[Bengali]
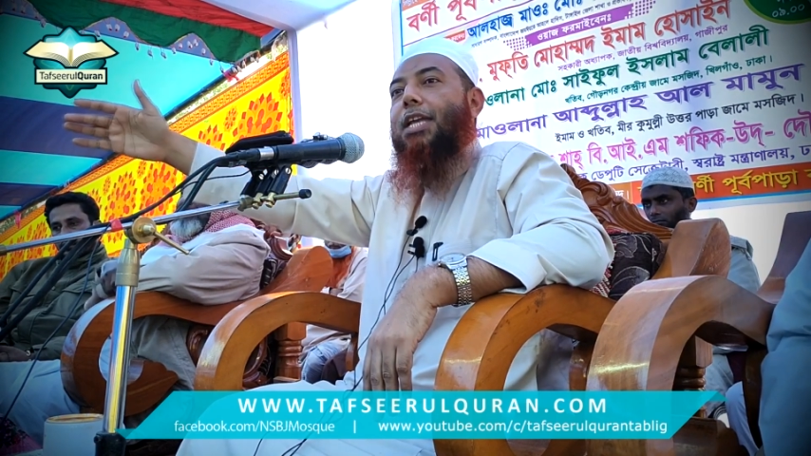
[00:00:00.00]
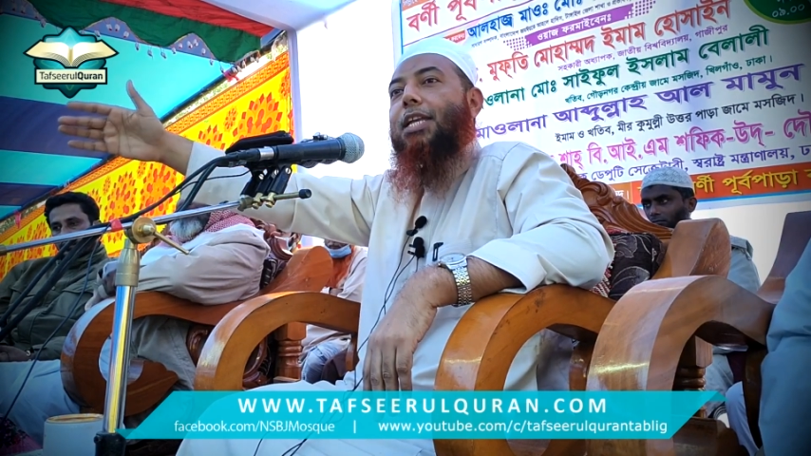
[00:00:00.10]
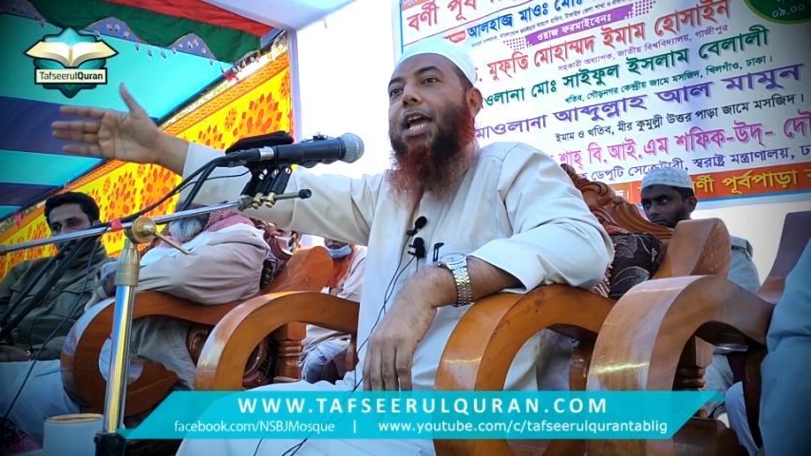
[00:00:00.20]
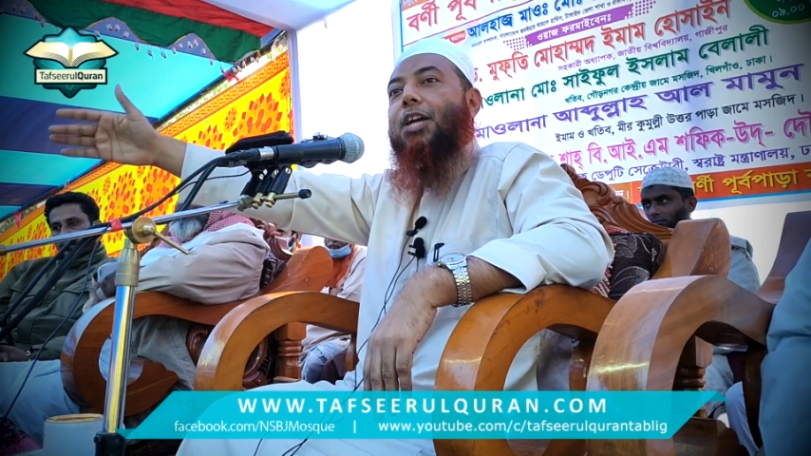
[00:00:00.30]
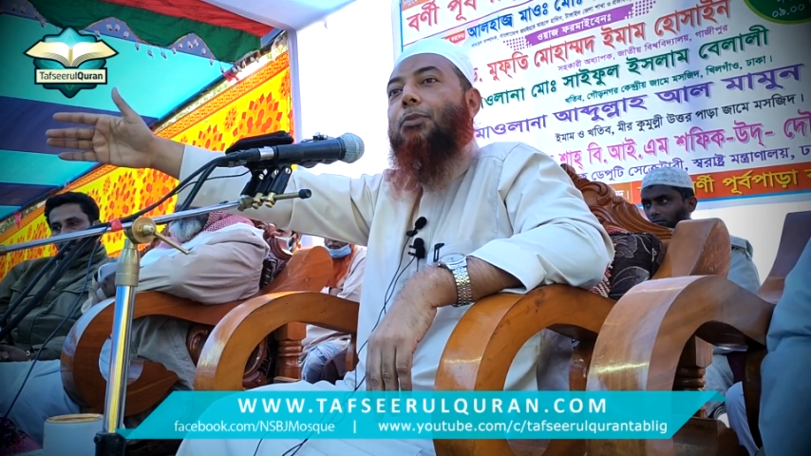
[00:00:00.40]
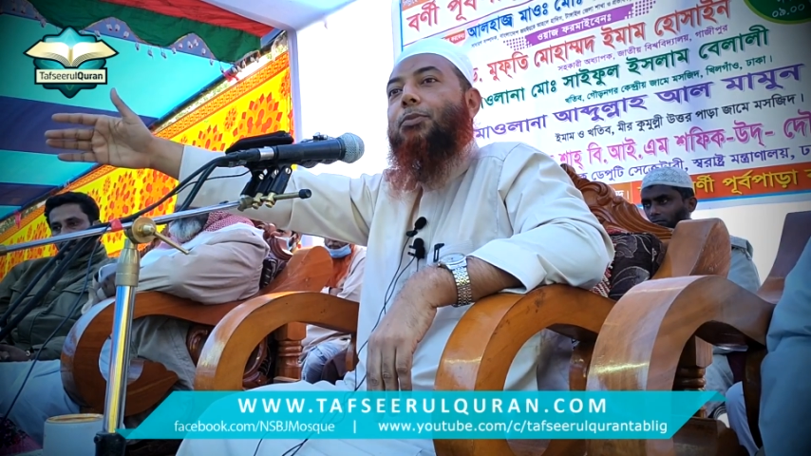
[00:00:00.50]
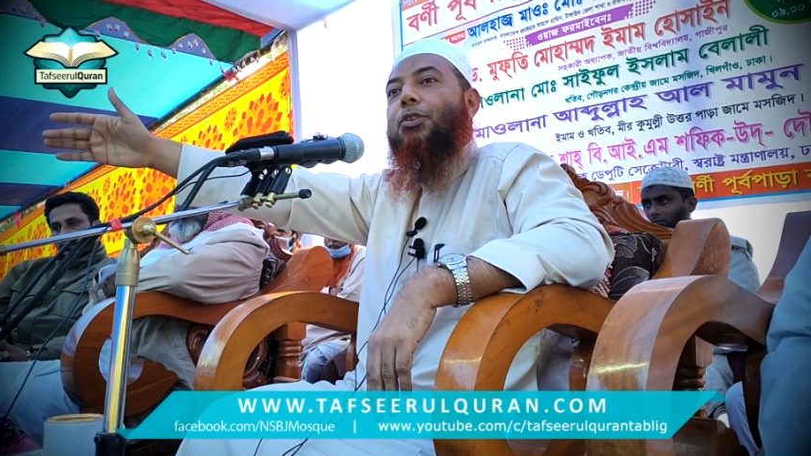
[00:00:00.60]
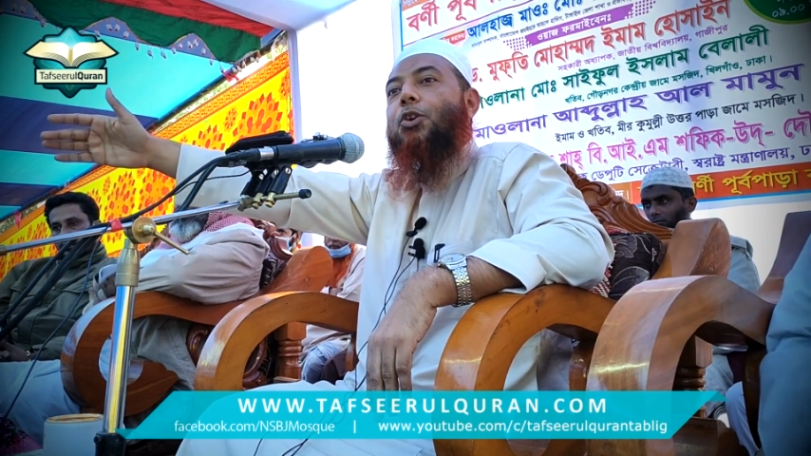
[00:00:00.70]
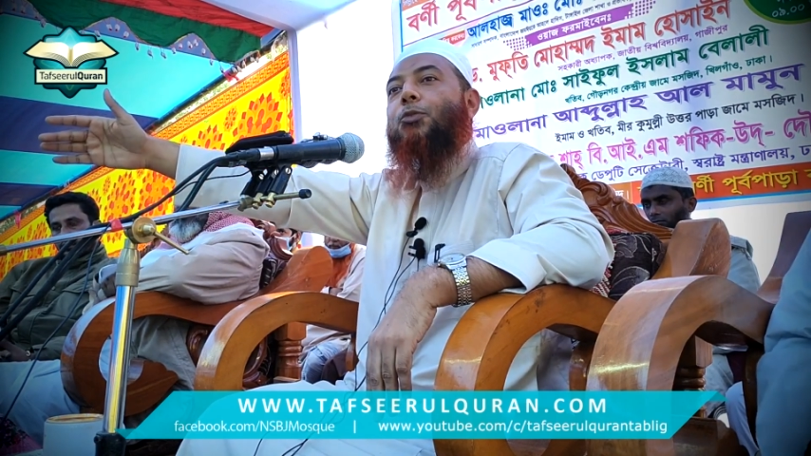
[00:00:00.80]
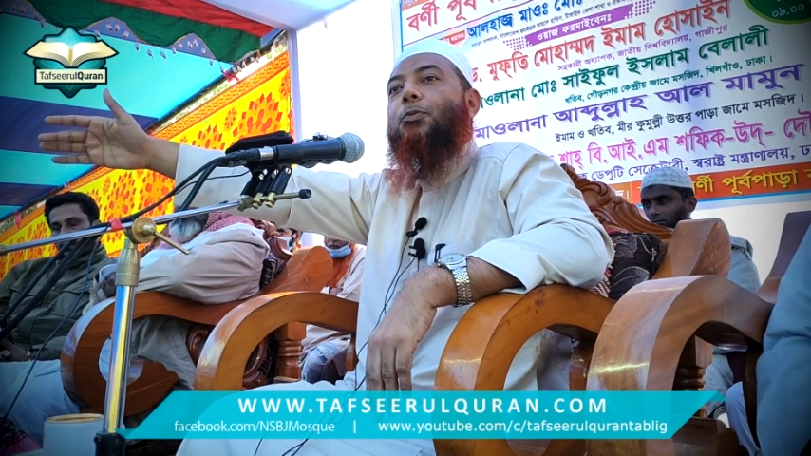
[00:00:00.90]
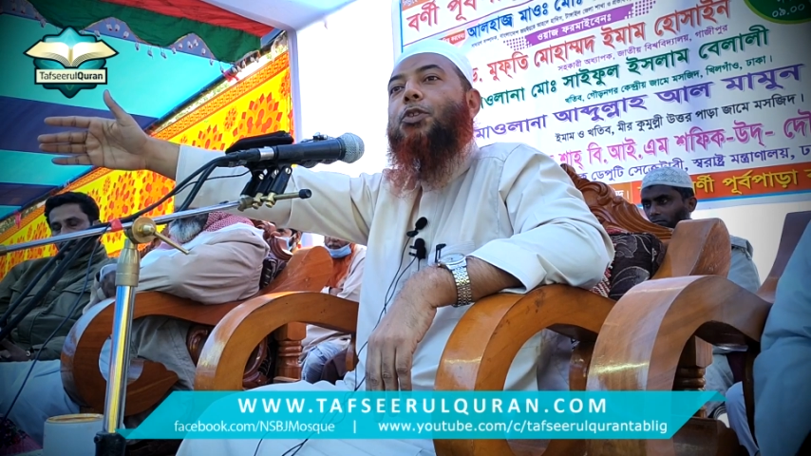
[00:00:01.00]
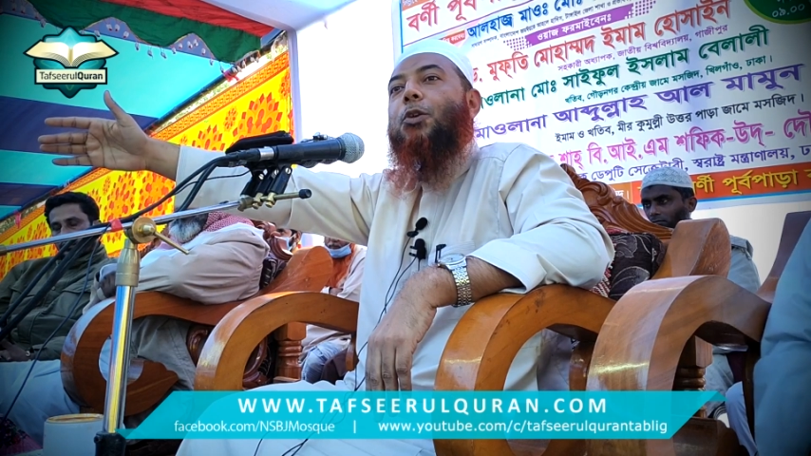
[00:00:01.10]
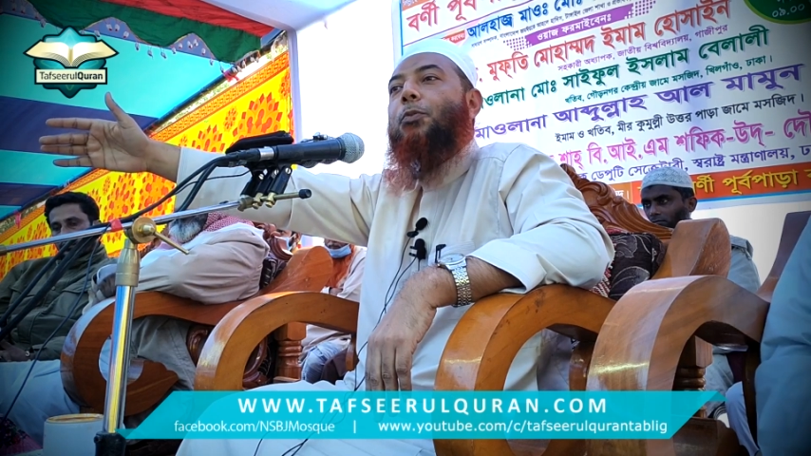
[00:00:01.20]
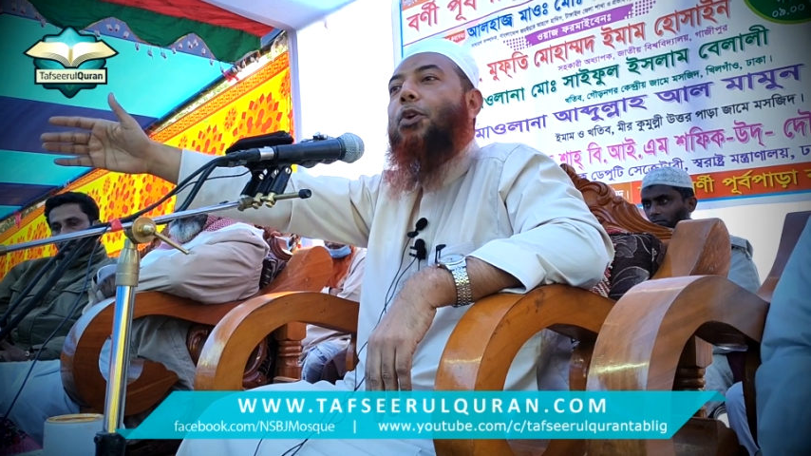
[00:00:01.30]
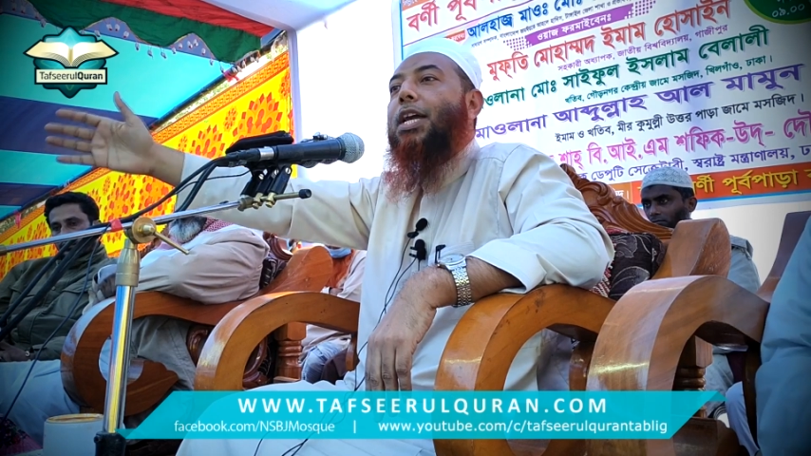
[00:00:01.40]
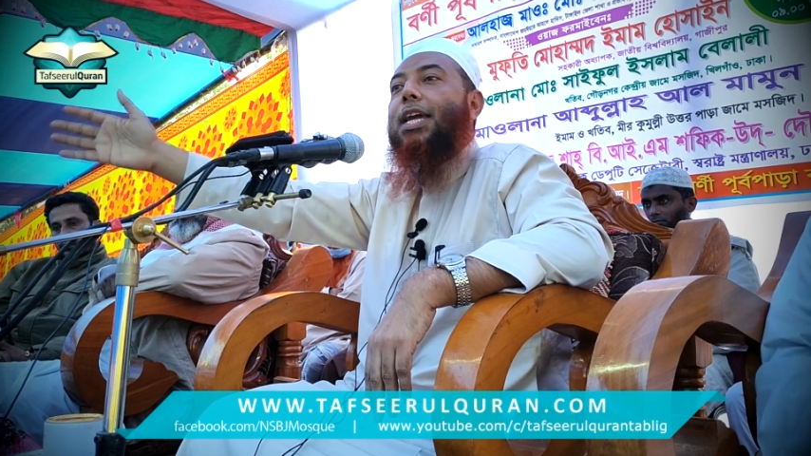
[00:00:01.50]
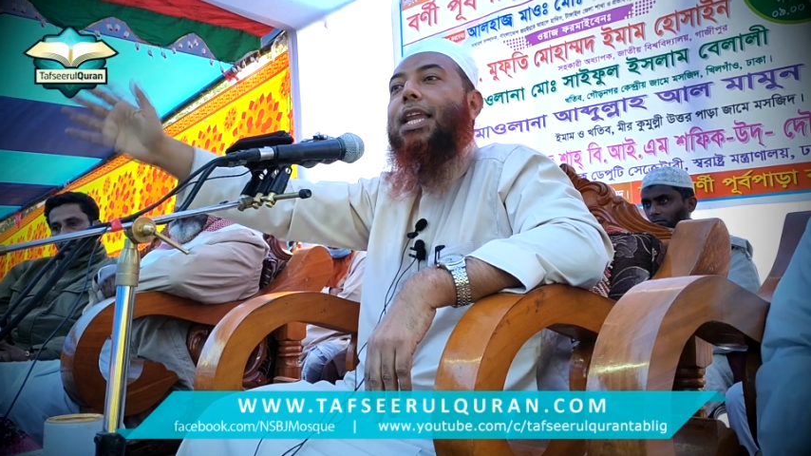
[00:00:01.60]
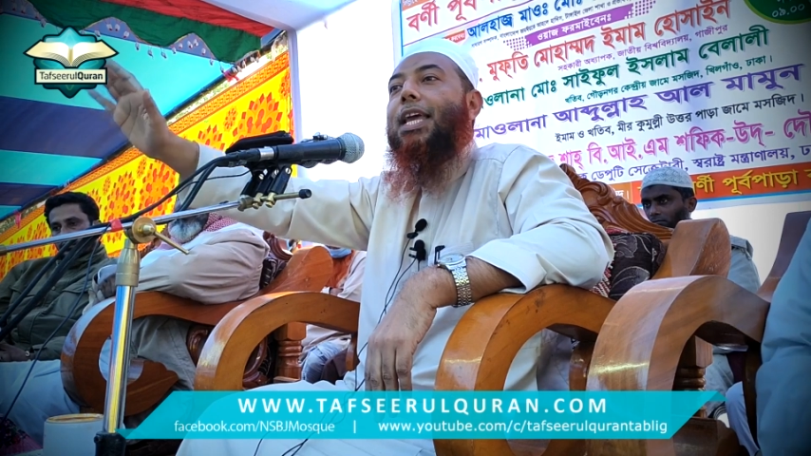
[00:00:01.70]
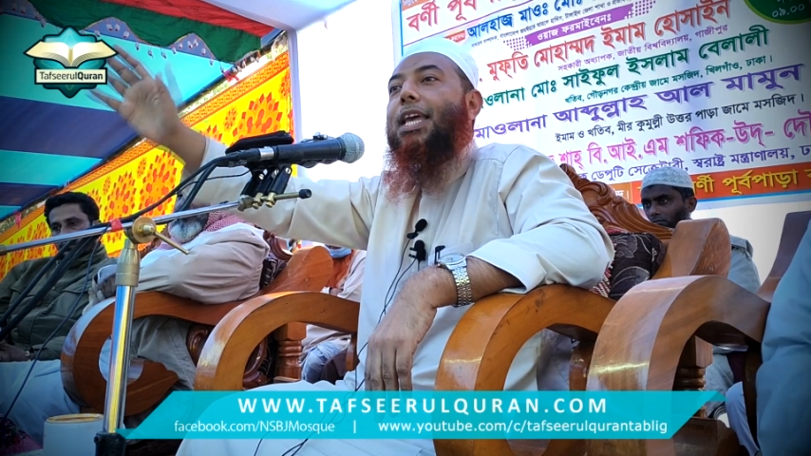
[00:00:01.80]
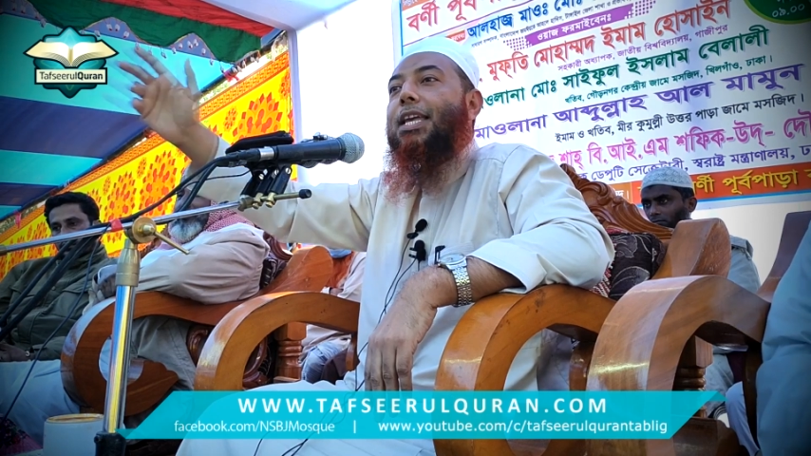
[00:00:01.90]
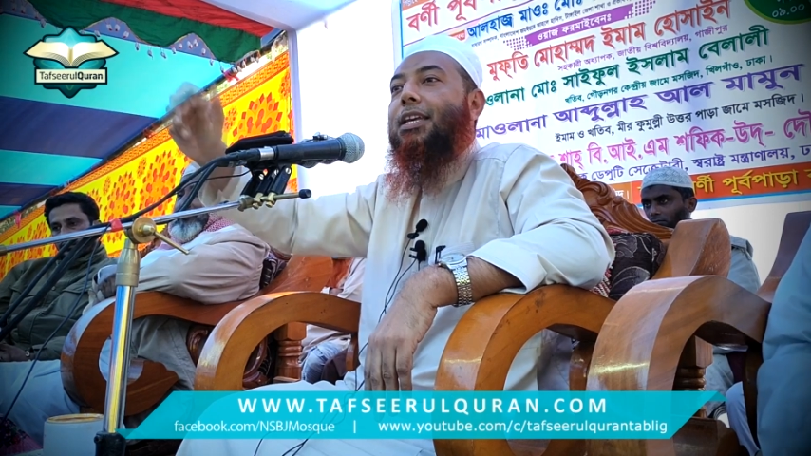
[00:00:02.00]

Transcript: এটা দশ বছর পরে গেলে